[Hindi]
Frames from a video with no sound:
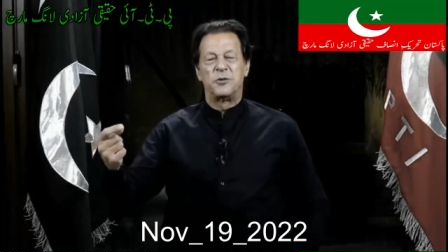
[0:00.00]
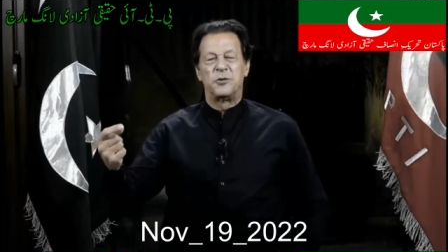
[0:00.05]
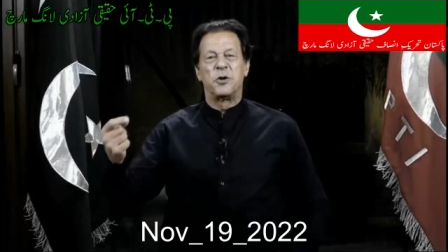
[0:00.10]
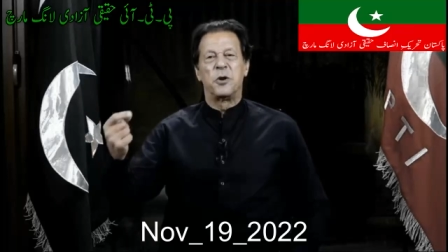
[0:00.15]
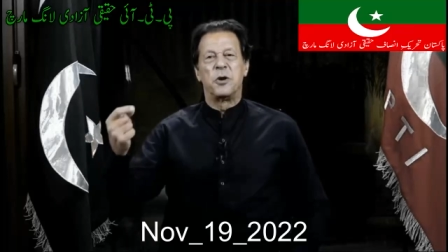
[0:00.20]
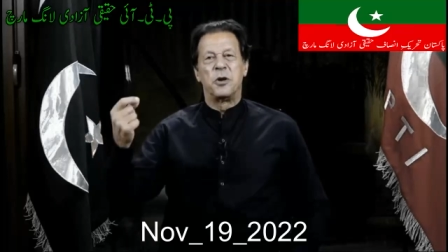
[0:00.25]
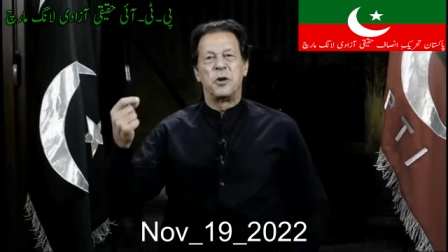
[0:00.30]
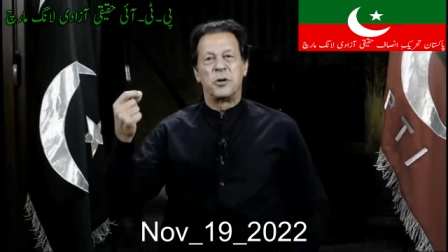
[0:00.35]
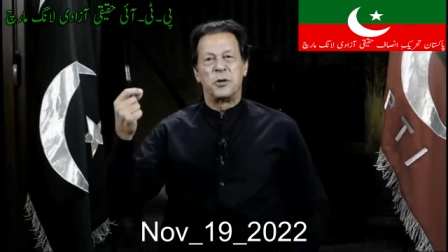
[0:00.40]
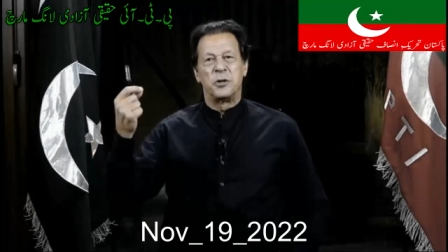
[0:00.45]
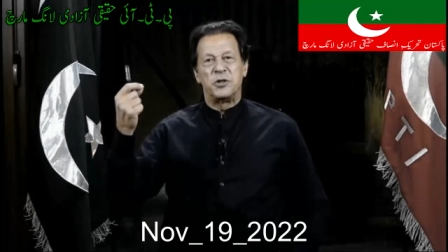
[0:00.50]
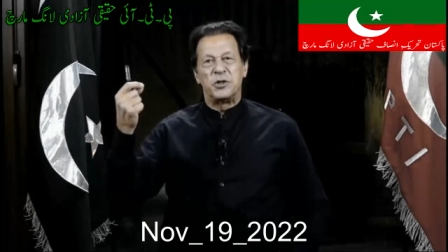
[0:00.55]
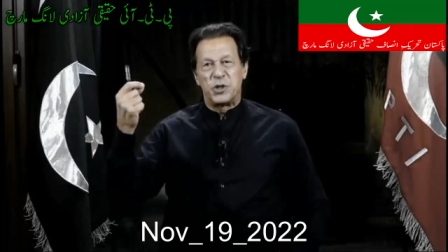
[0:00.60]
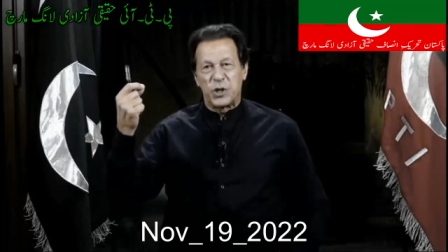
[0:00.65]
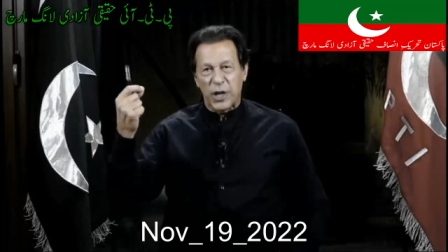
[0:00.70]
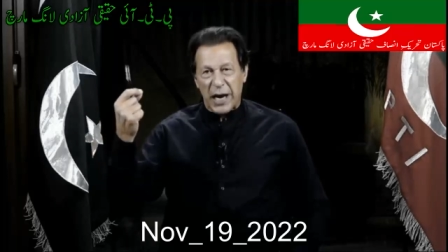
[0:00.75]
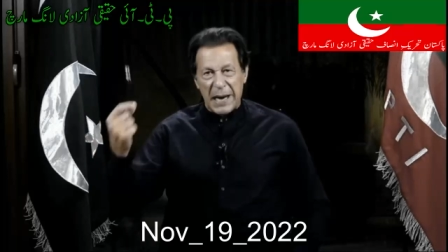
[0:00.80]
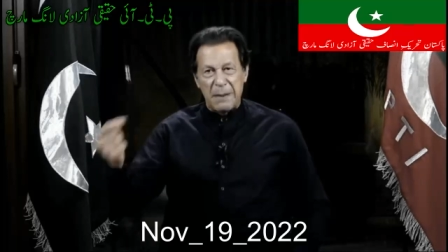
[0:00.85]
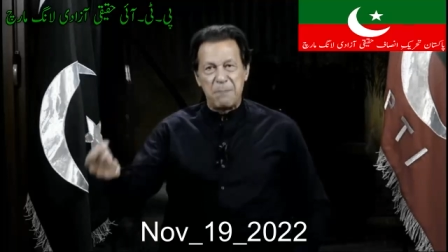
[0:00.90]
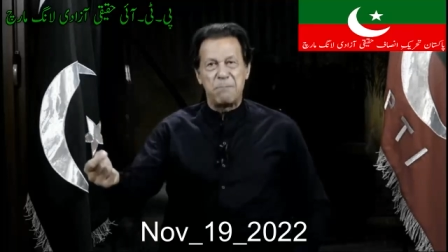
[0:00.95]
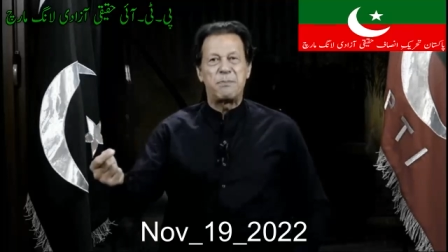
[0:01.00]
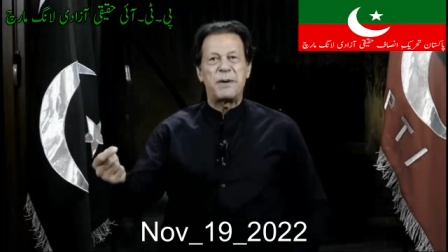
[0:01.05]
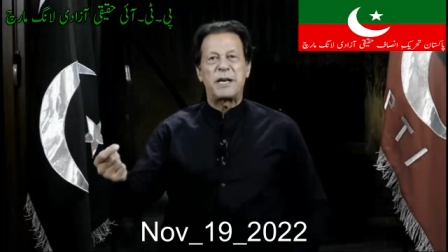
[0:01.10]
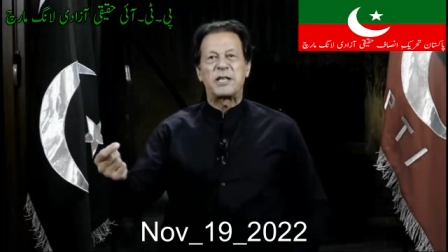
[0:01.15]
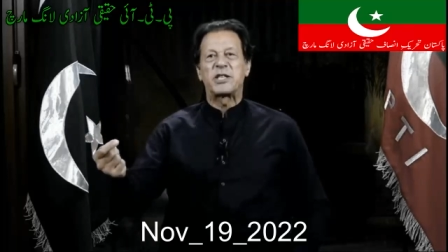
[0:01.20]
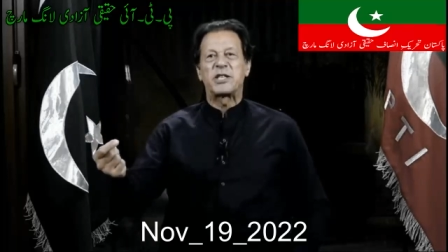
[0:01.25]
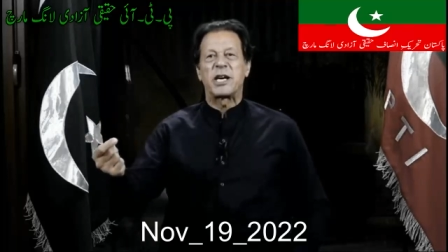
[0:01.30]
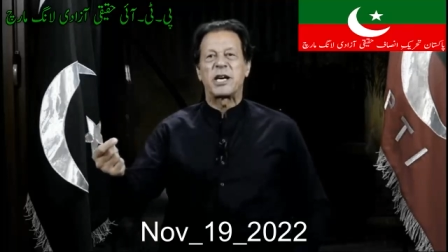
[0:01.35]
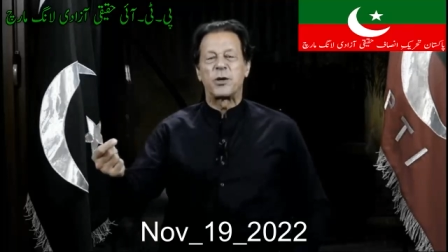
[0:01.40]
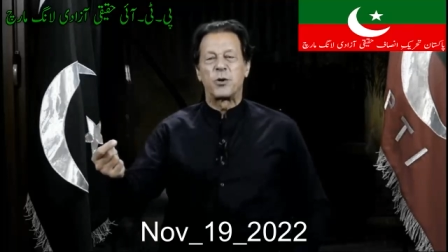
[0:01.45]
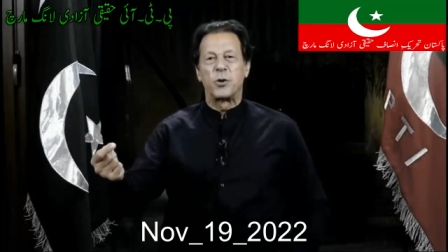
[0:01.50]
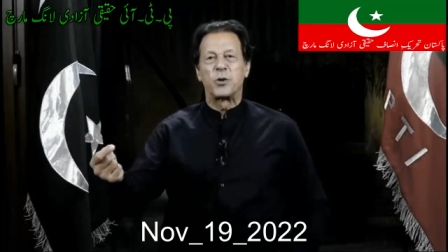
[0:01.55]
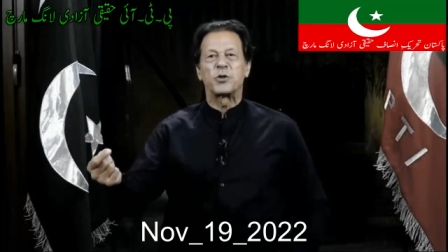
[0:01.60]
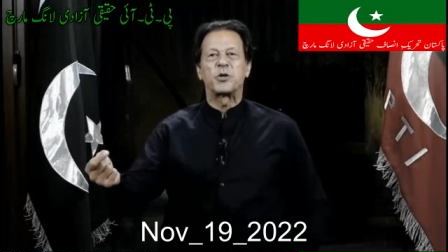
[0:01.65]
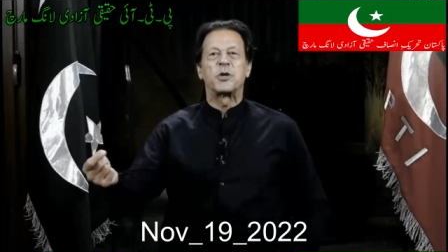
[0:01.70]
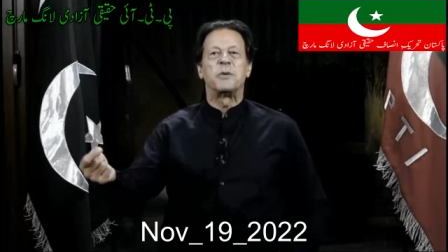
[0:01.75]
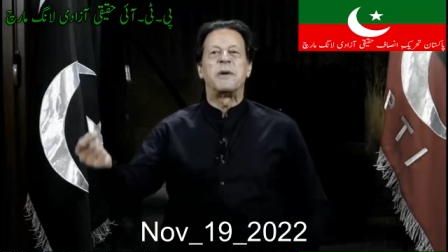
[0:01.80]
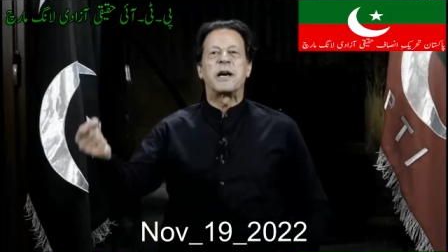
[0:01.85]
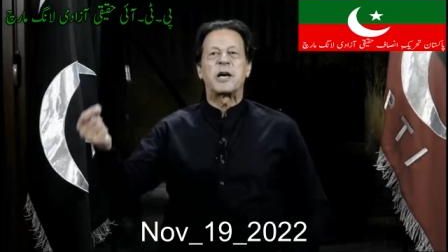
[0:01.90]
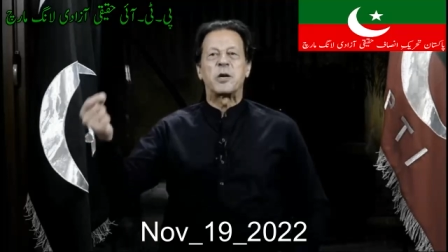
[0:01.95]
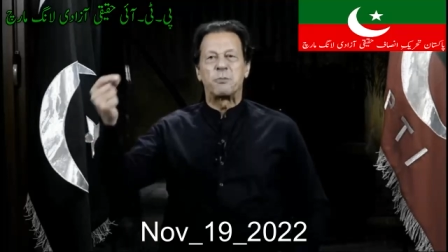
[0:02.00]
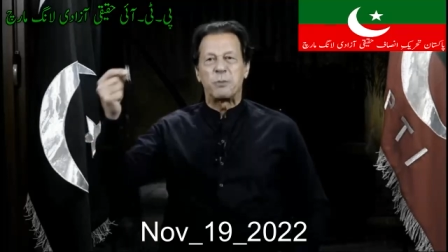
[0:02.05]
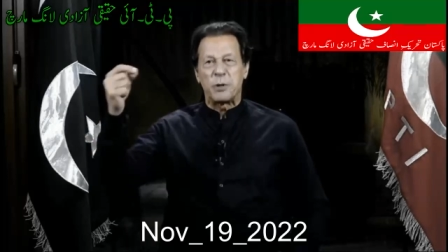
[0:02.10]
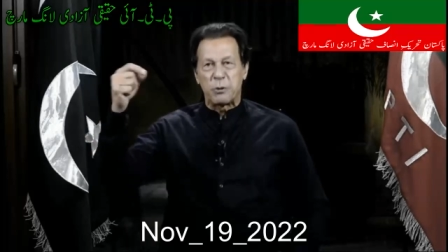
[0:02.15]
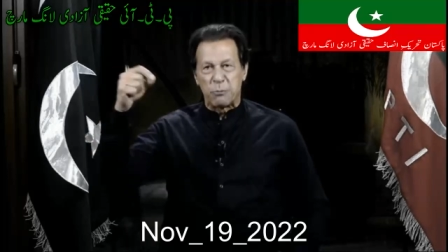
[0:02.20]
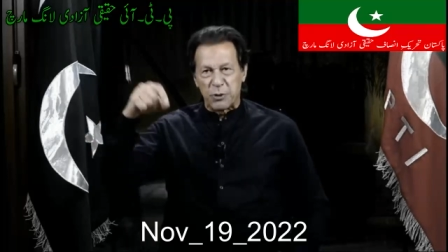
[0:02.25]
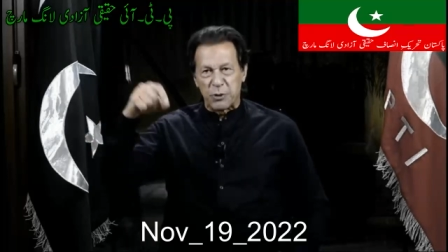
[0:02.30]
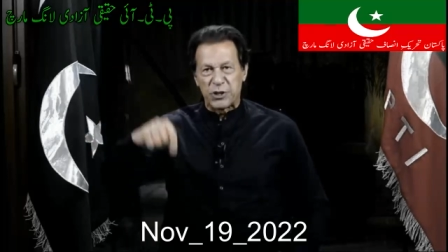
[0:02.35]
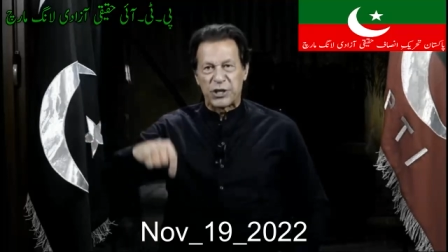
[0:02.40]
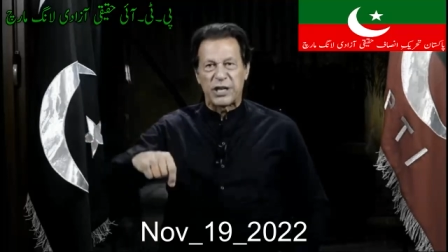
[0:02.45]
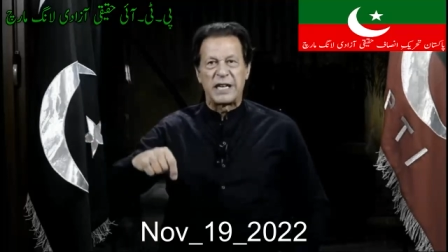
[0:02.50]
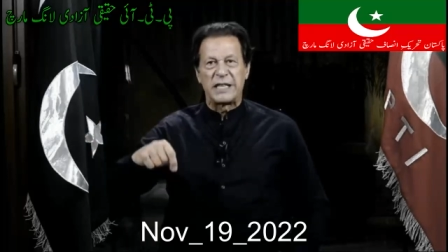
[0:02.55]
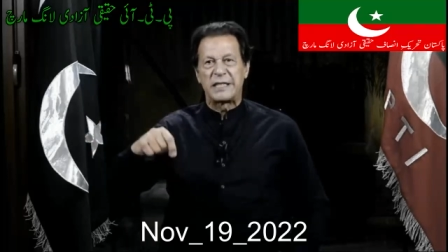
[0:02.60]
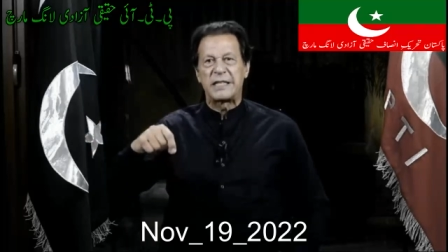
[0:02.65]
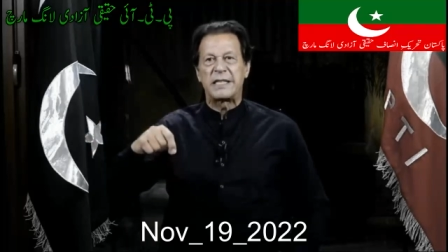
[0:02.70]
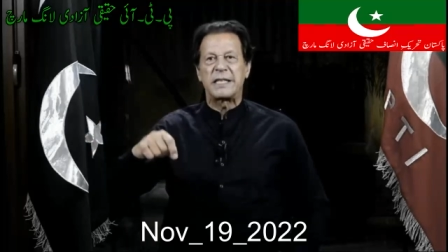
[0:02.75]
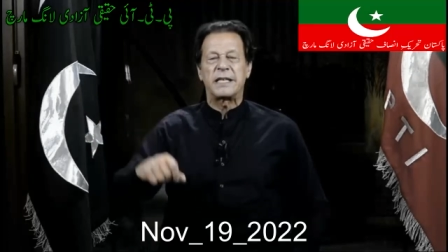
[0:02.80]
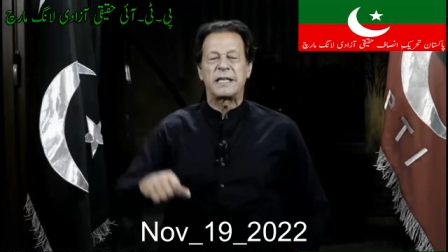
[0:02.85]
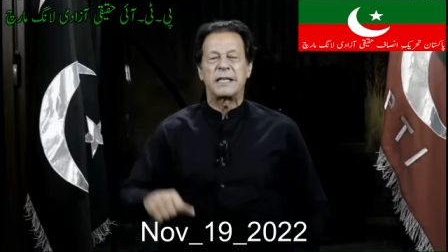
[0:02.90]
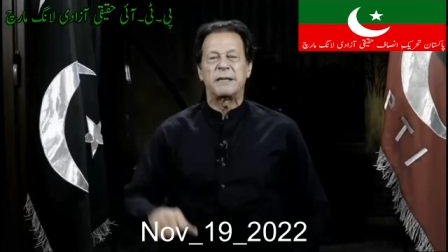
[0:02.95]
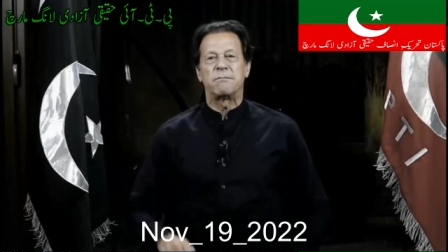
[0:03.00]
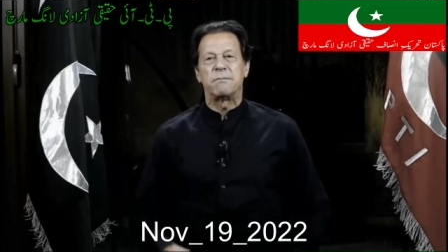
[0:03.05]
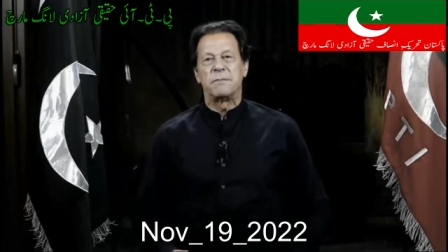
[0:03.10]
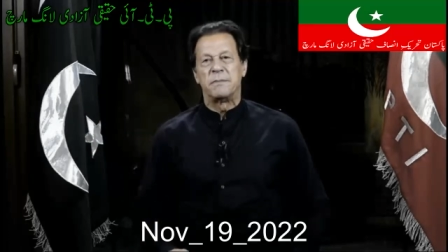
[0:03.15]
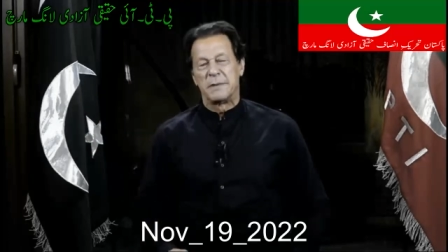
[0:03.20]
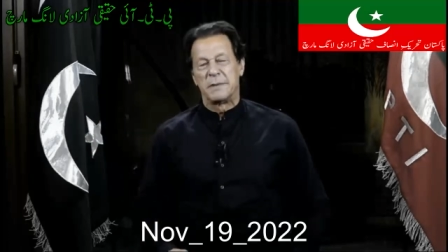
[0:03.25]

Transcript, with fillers: जो जराइम पेशा लोग जो हमारे ऊपर मुसलत किए